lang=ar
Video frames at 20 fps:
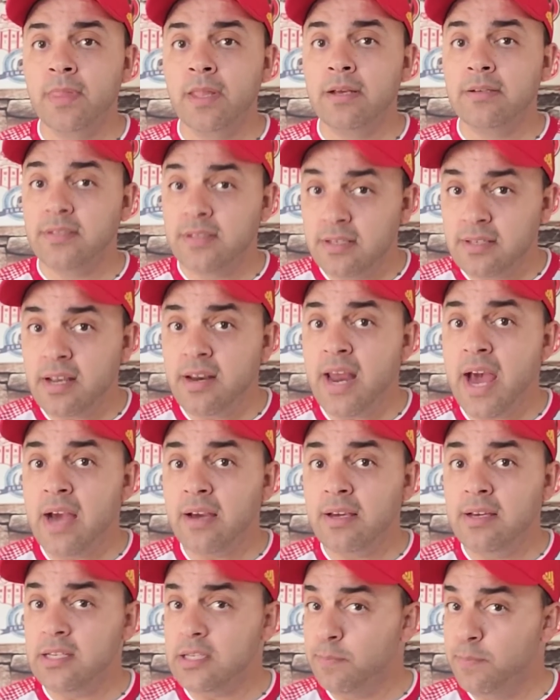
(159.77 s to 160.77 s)

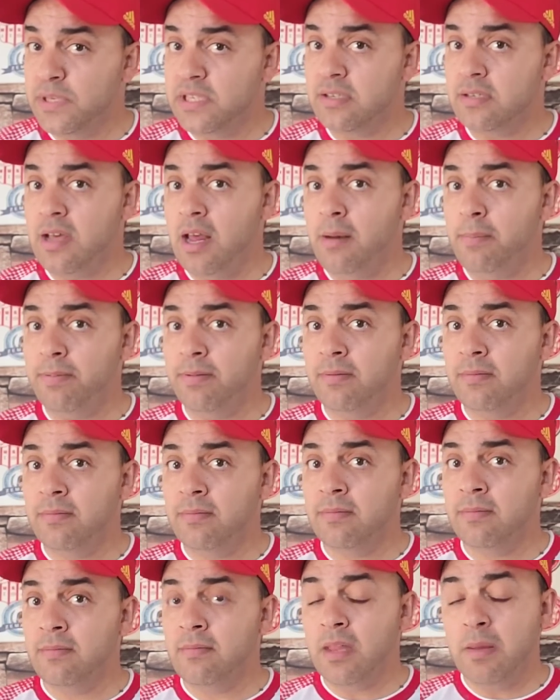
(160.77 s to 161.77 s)
ستنعكس بالسلب
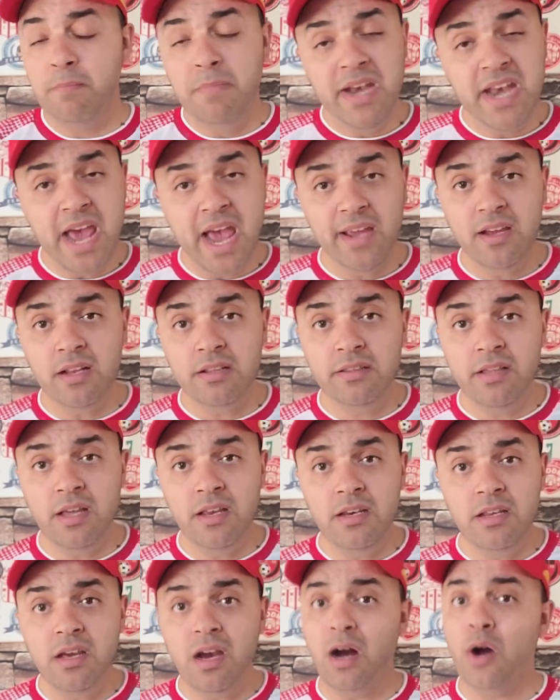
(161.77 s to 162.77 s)
من الناحيه
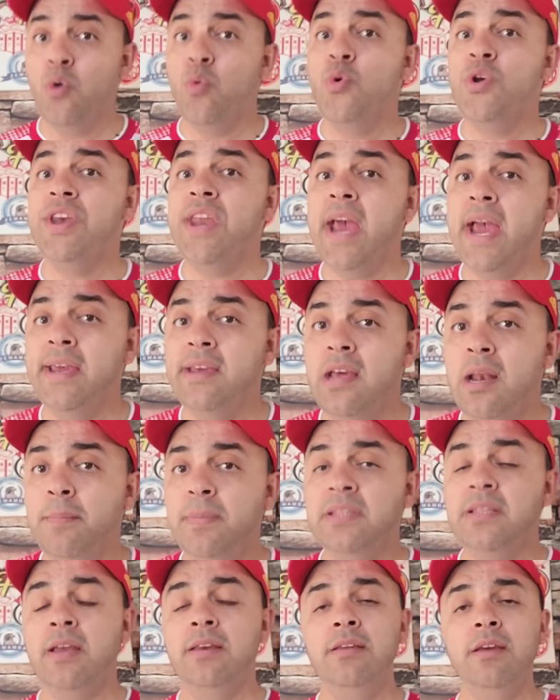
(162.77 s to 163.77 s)
الذهنيه والناحيه
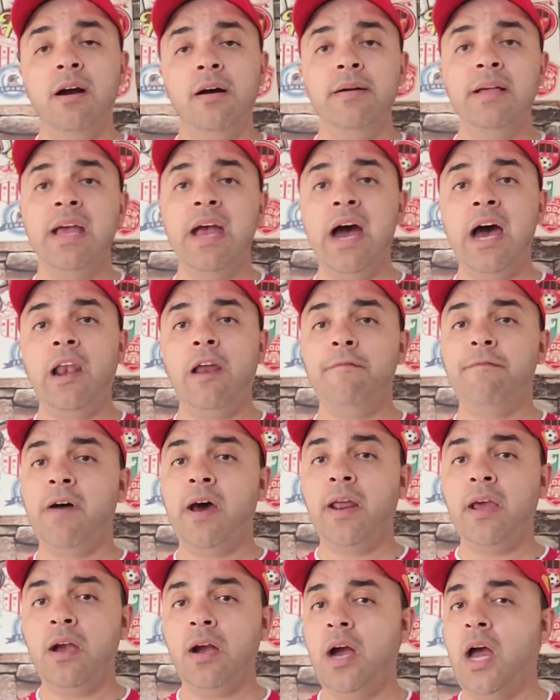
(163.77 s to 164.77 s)
البدنيه على
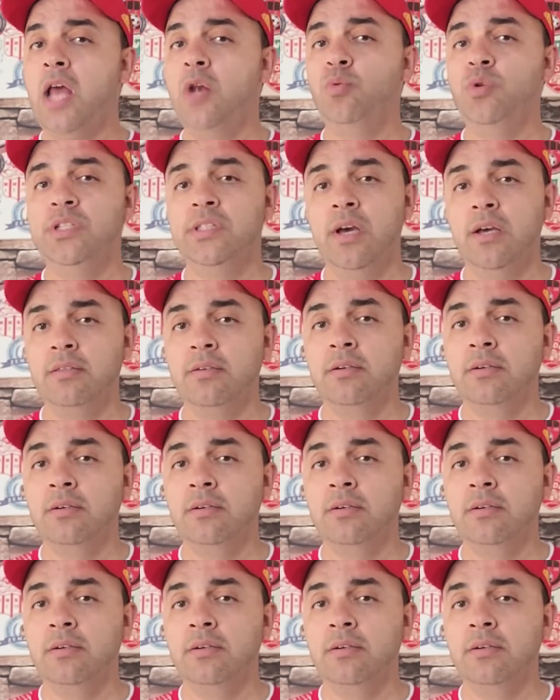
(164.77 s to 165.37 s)
فريق الوداد